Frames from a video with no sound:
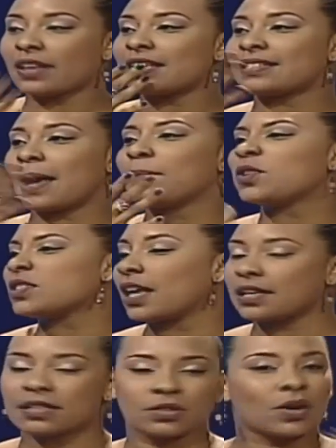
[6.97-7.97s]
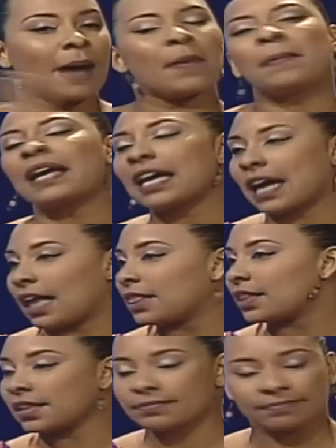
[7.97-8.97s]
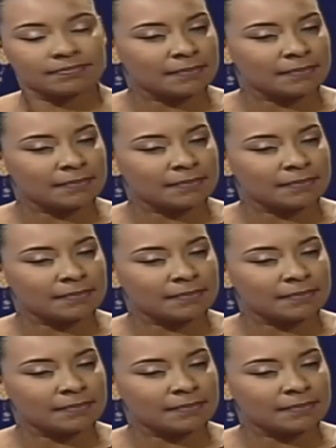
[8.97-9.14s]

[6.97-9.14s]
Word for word: le deseamos éxito. A mí me encanta.